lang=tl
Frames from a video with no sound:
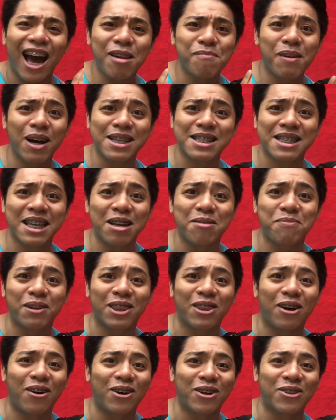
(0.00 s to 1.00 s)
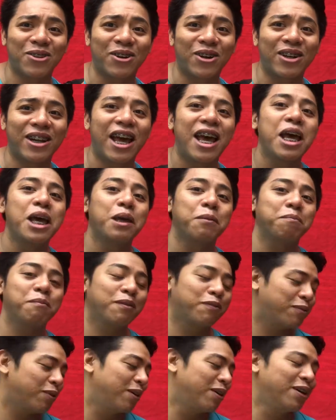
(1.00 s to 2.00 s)
unboxing ba tawag doon?
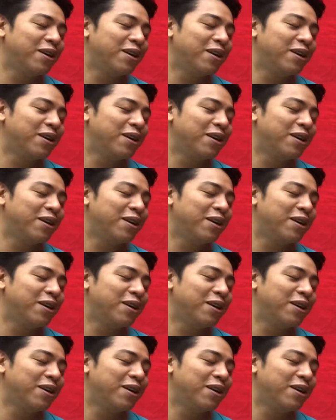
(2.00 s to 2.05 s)
Before.